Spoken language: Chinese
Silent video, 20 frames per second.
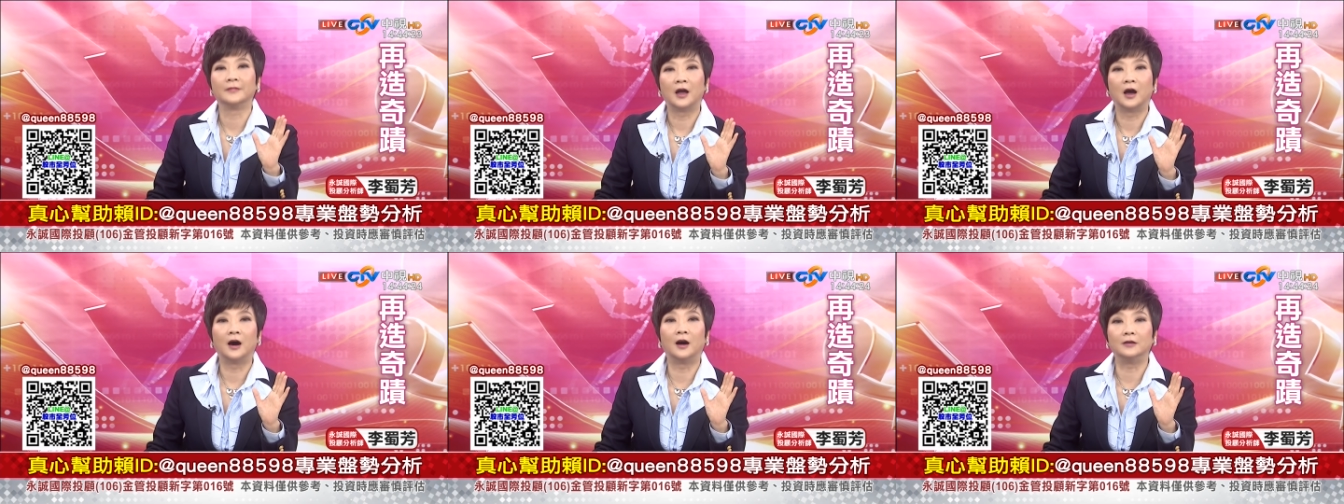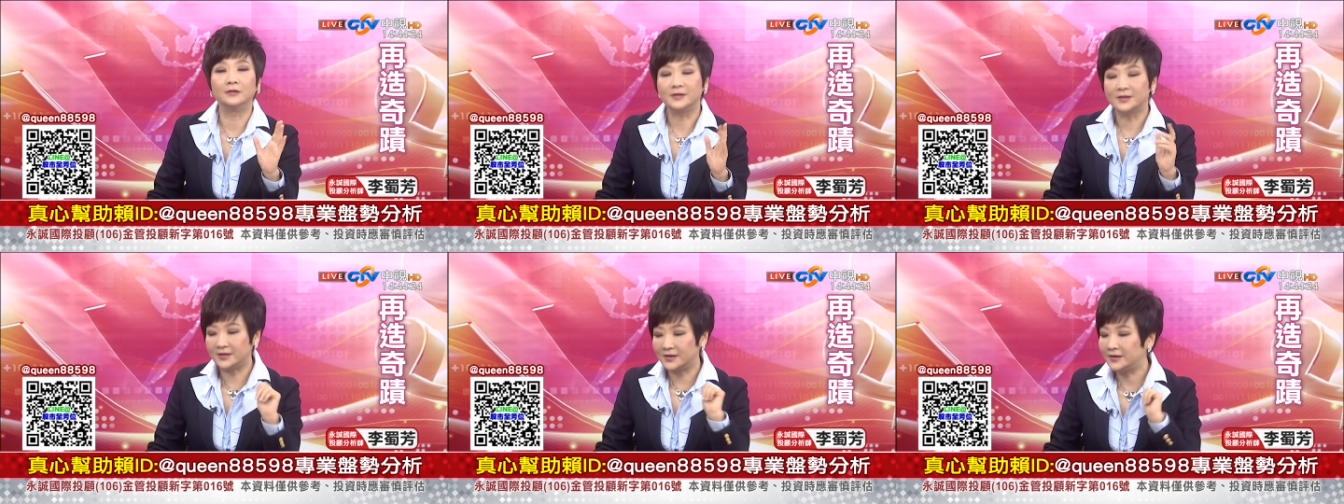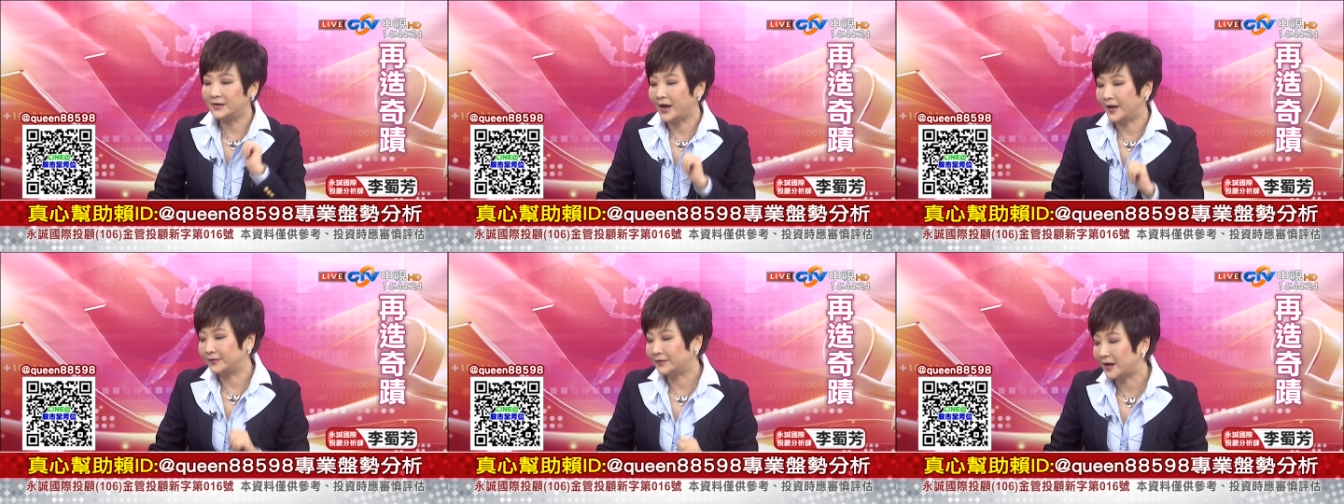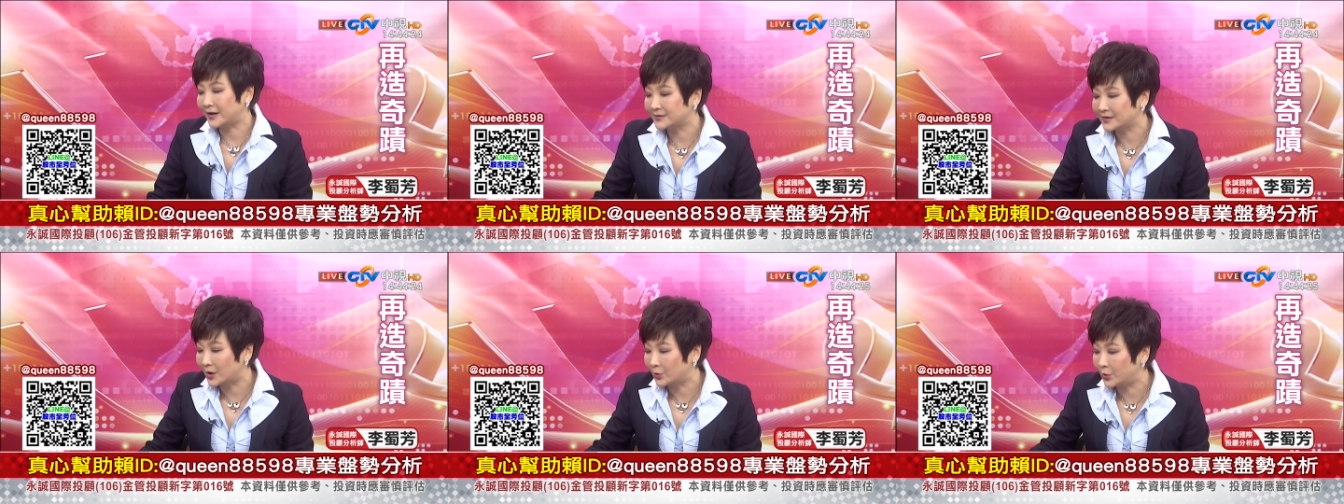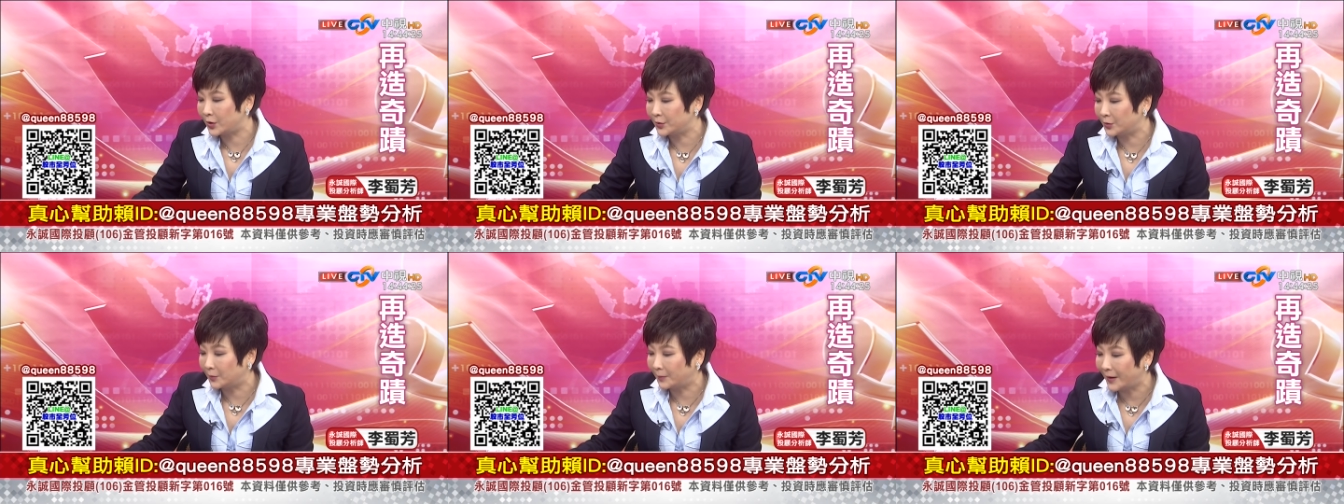好急弹它才
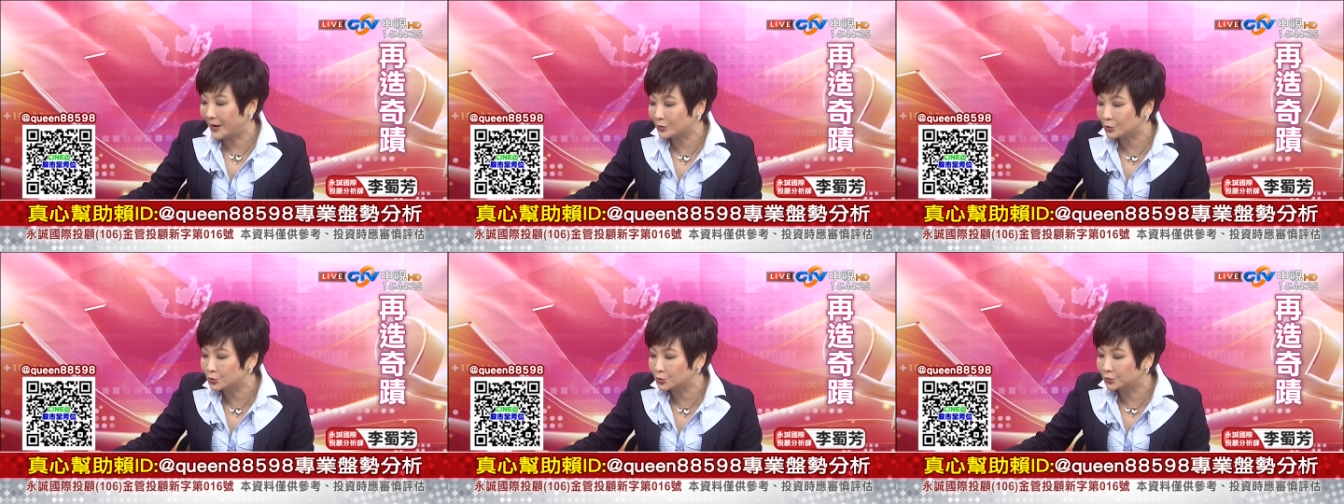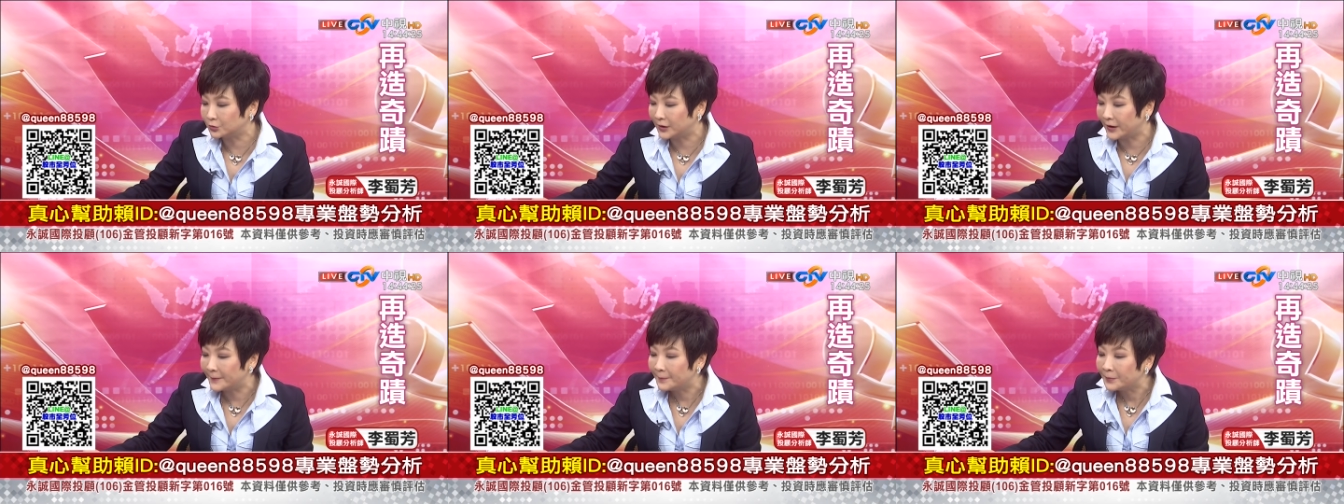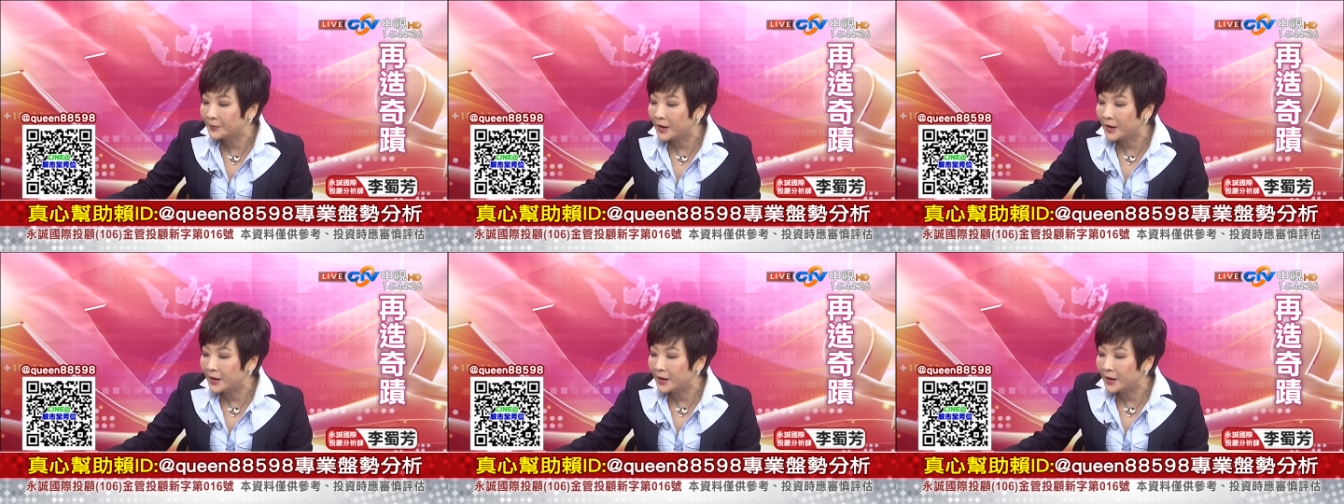会有帮助的。